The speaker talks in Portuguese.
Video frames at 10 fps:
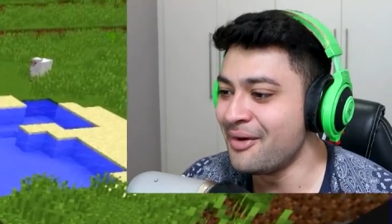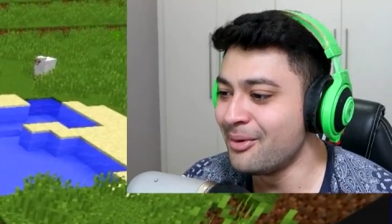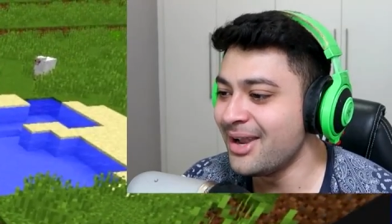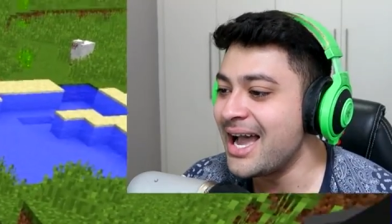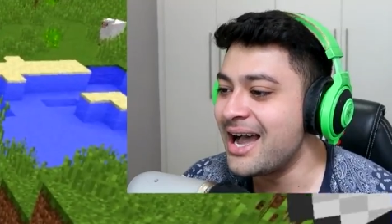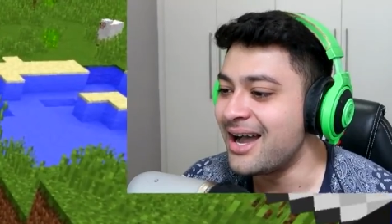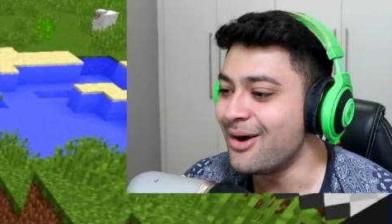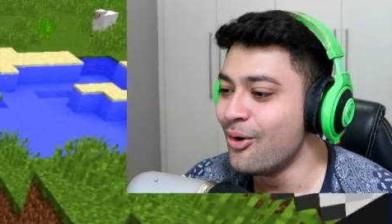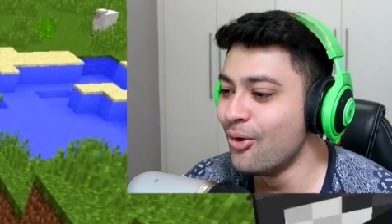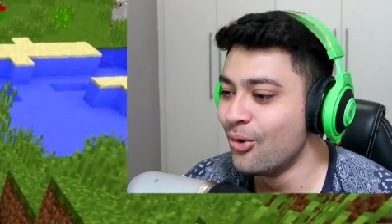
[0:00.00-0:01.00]
vamos lá.
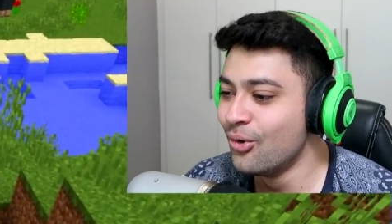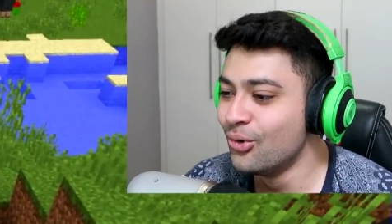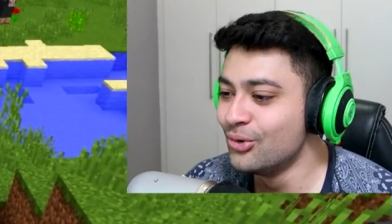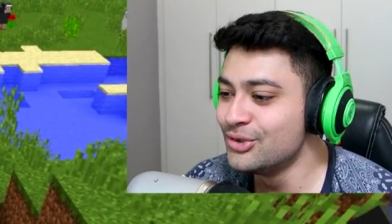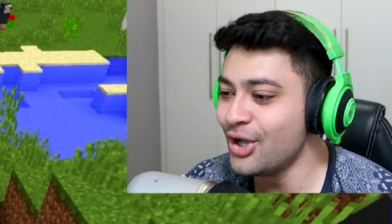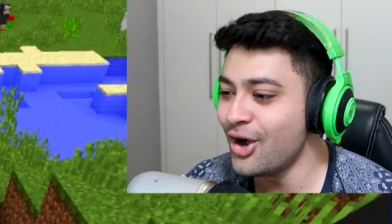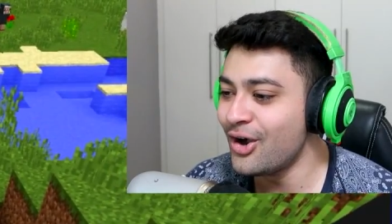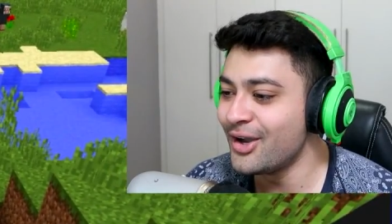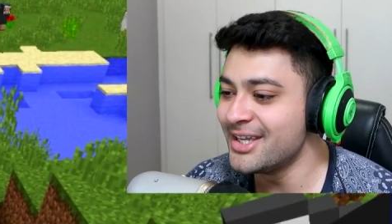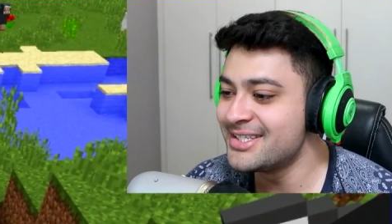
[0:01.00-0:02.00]
Um,
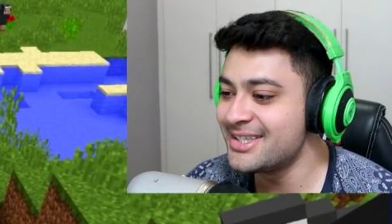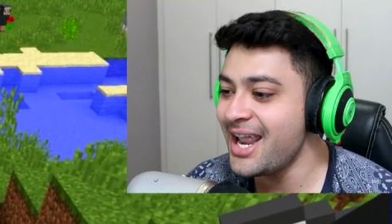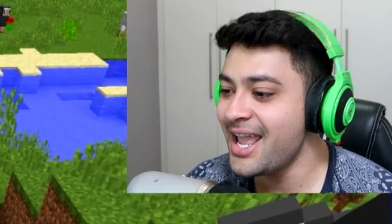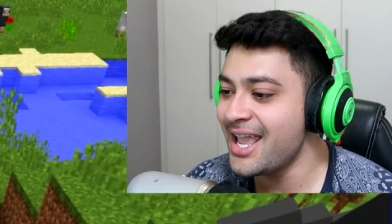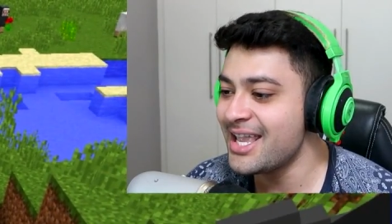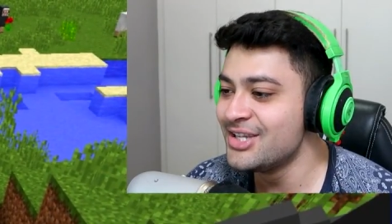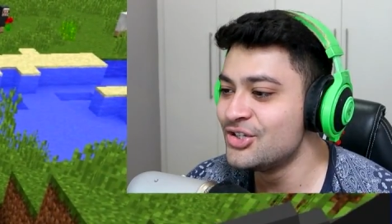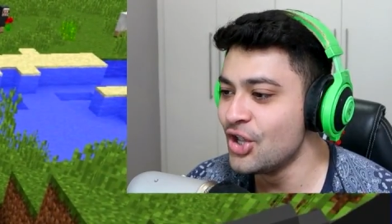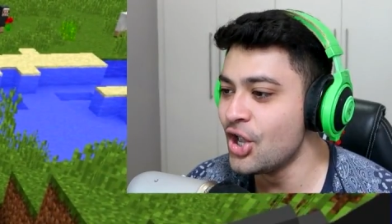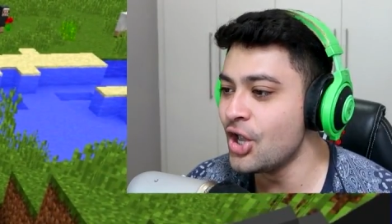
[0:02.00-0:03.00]
dois,
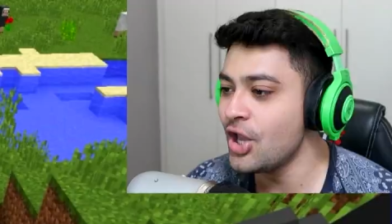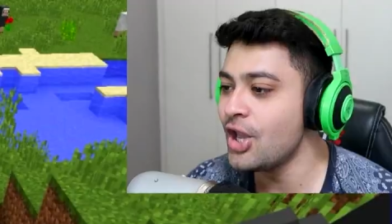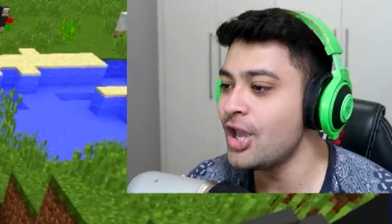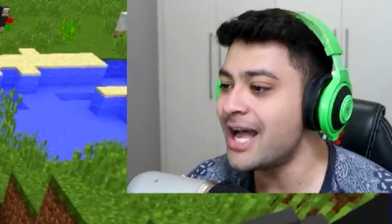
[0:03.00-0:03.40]
três e